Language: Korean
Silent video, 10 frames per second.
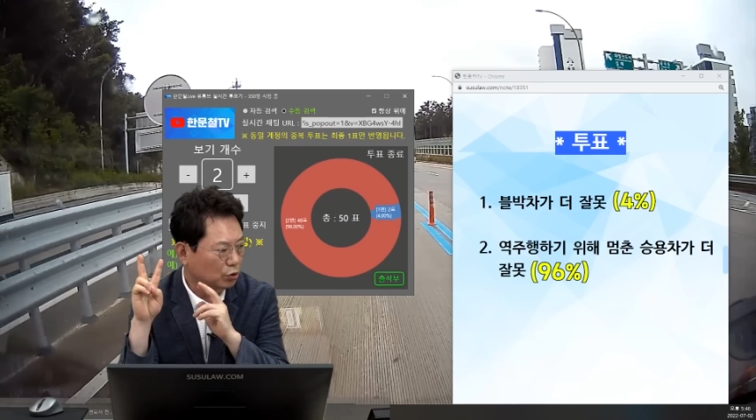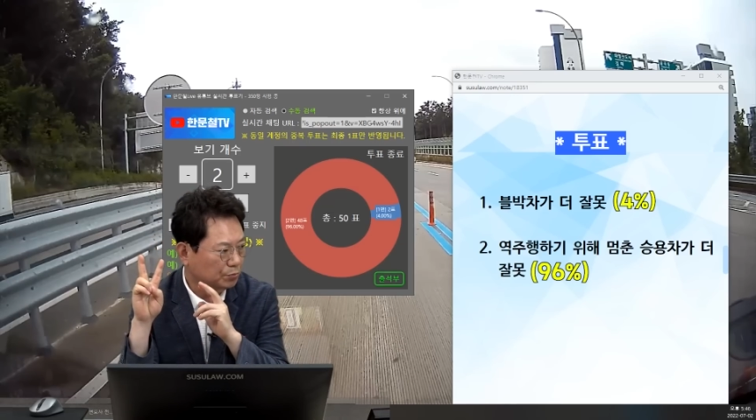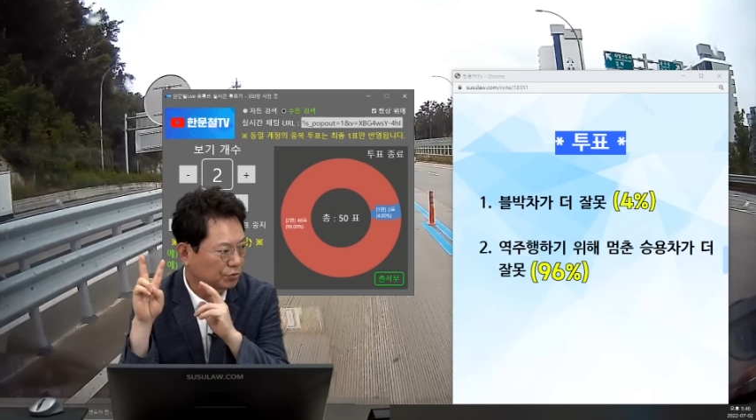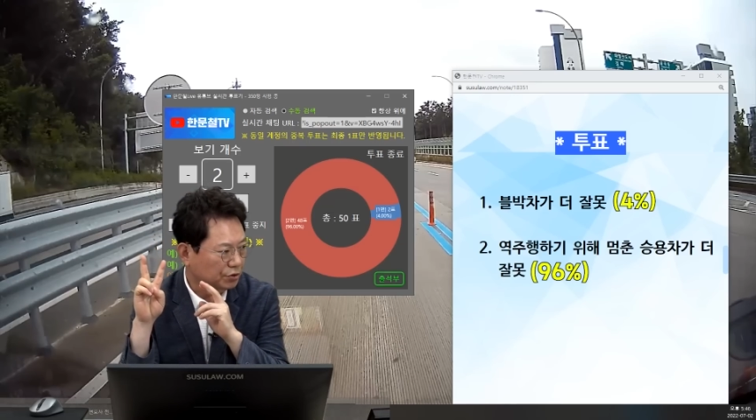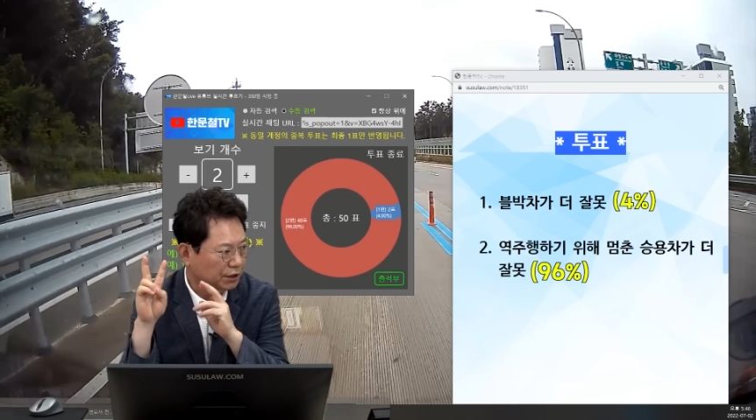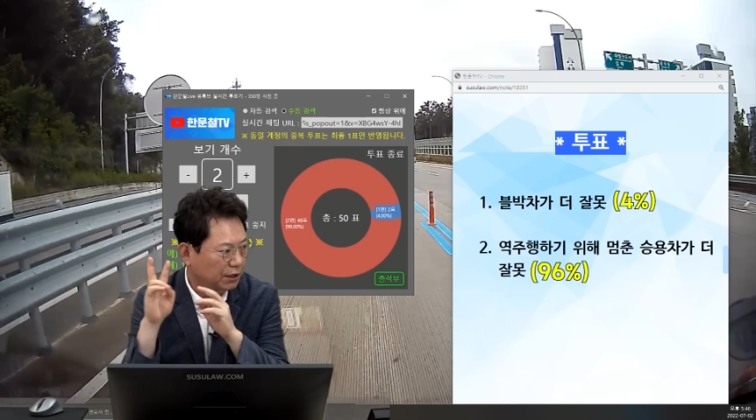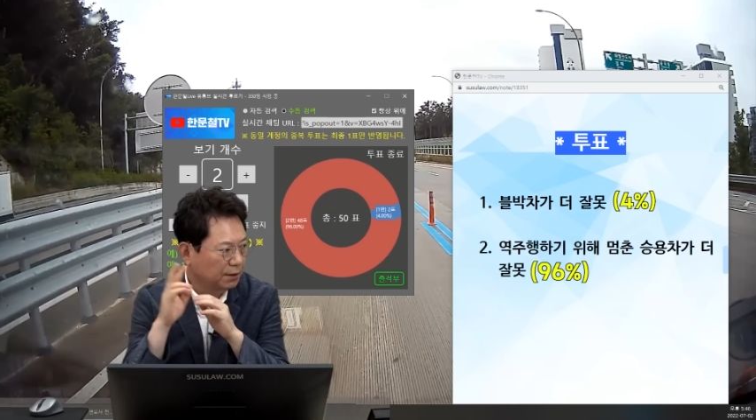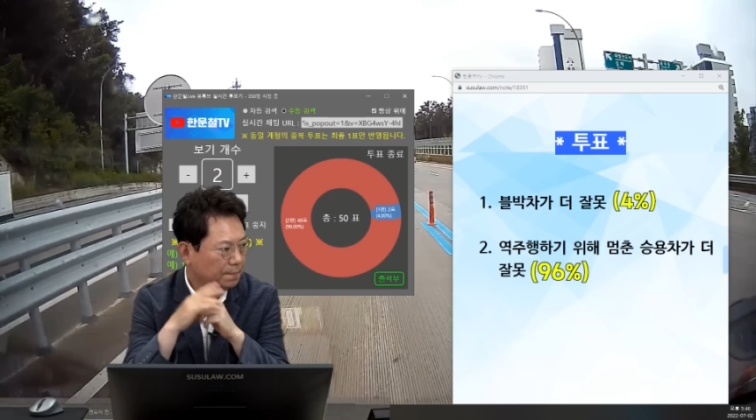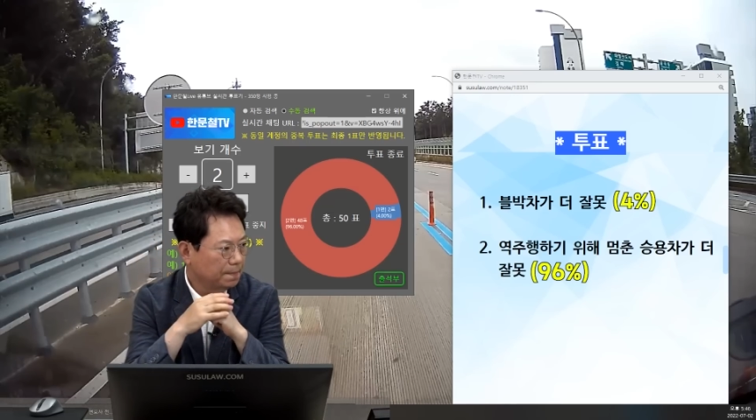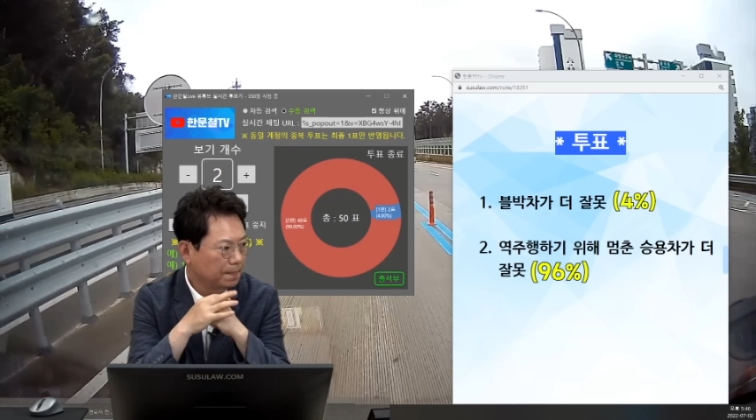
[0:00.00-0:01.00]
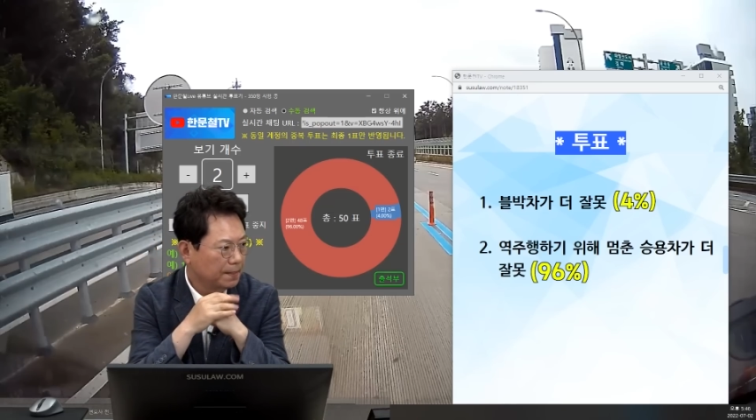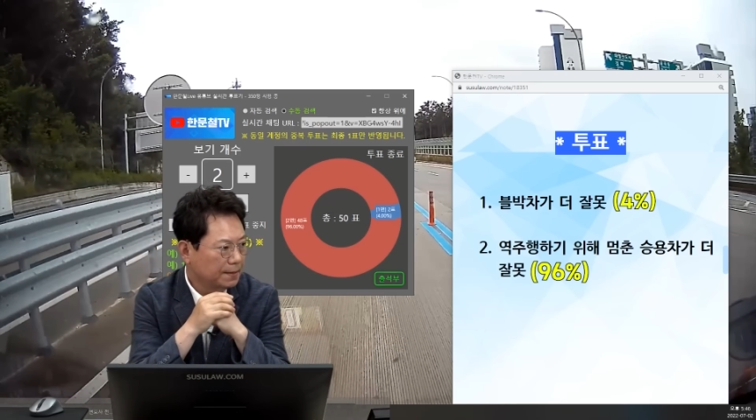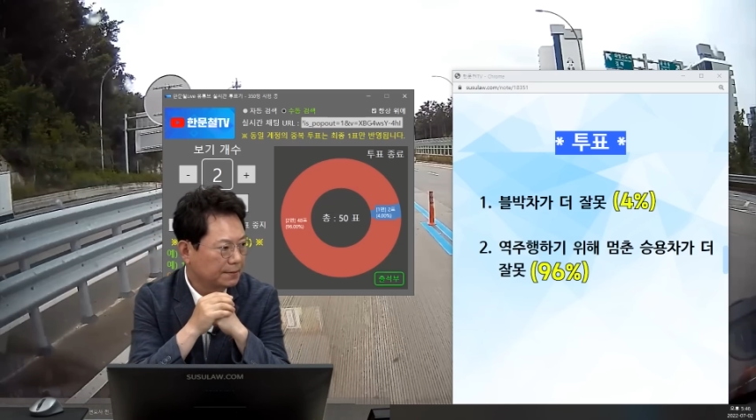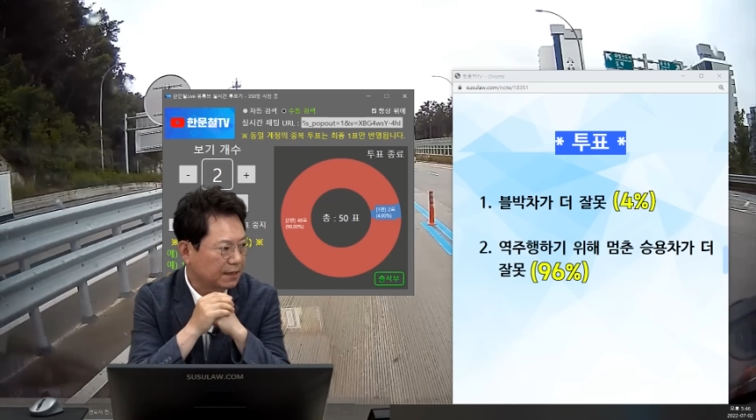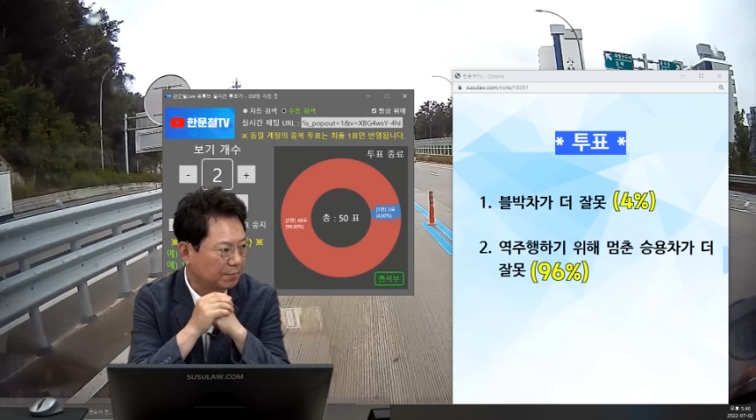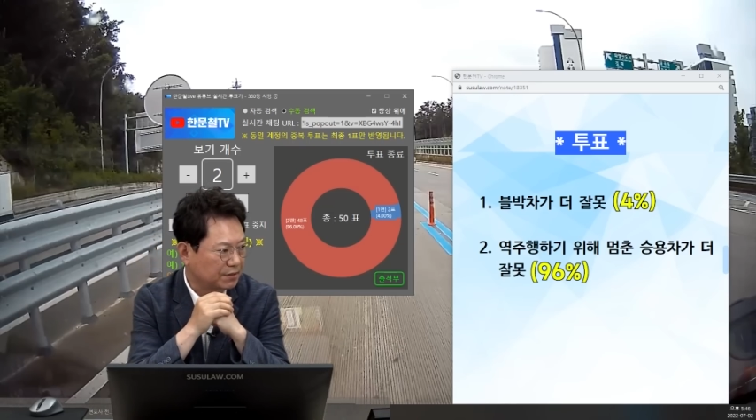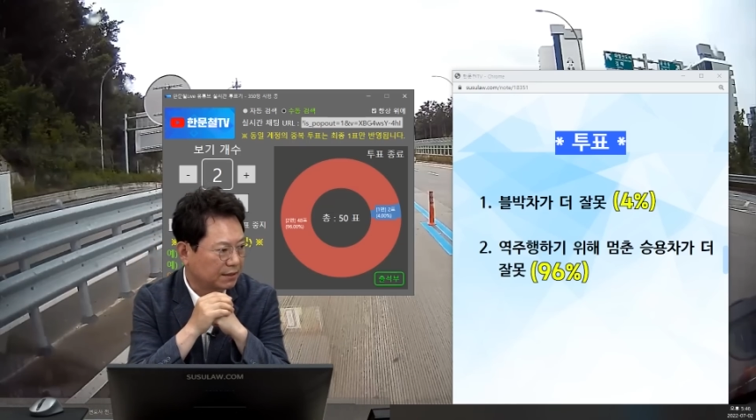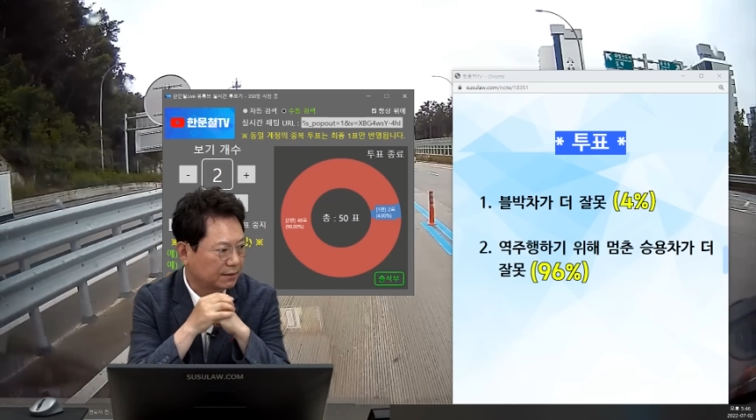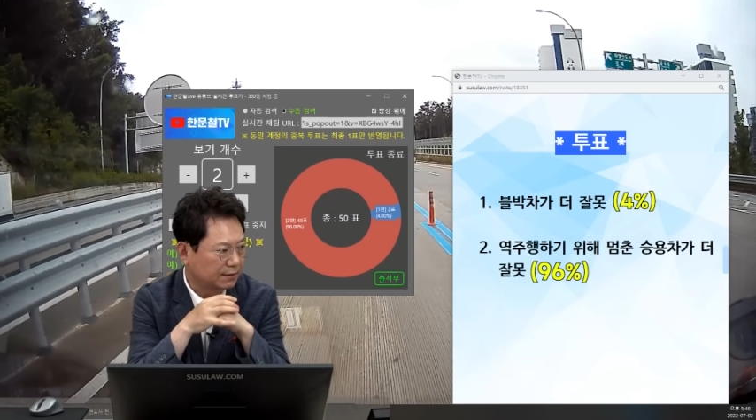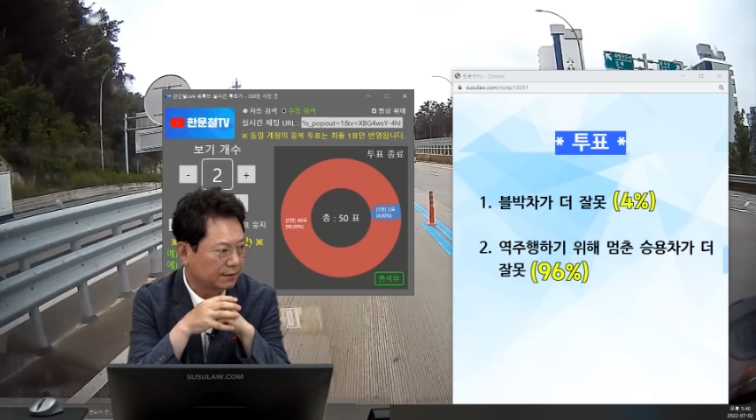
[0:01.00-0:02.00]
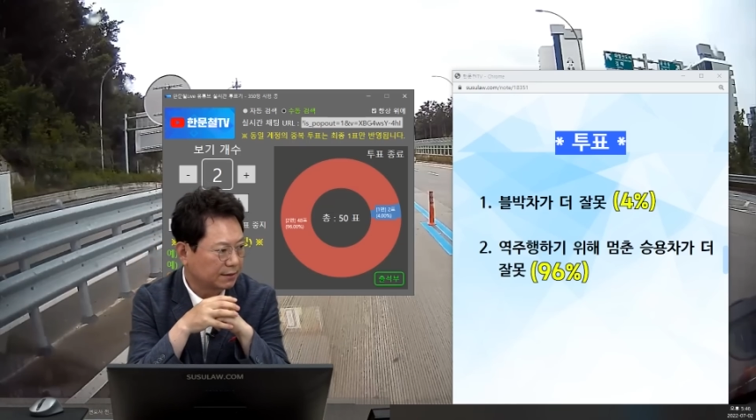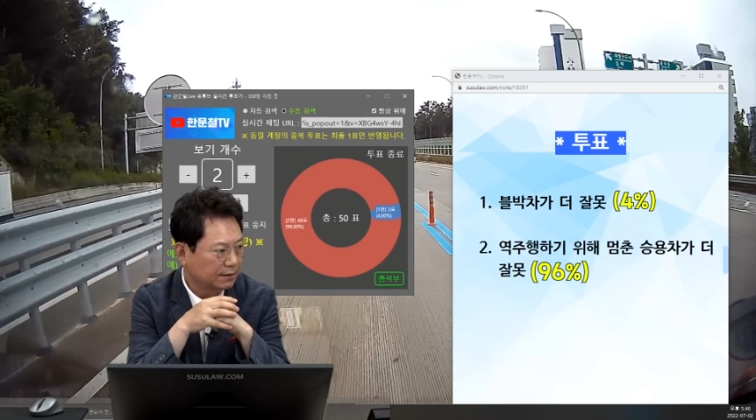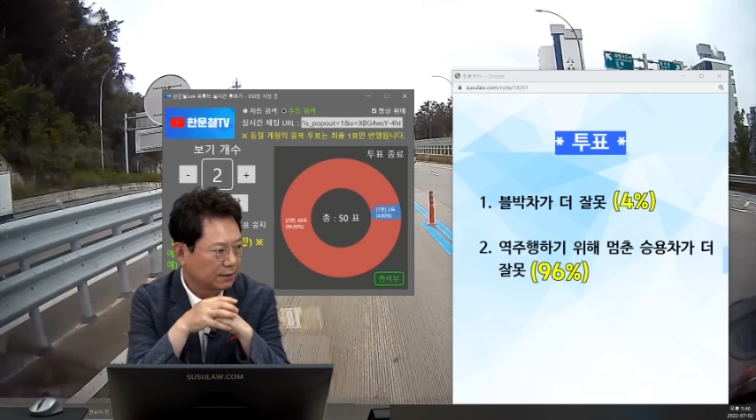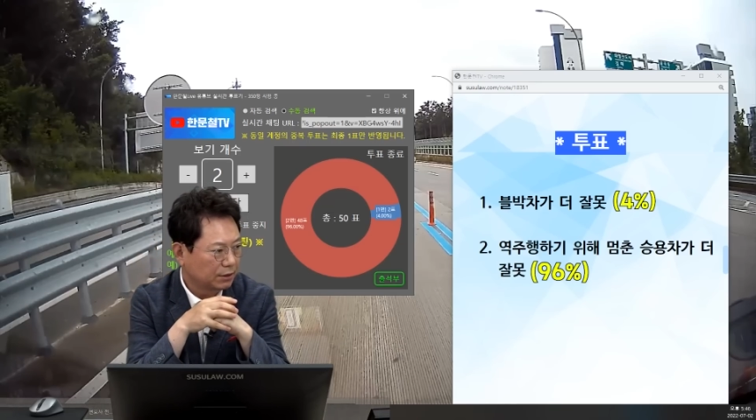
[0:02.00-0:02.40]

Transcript: 50분 중에 4%.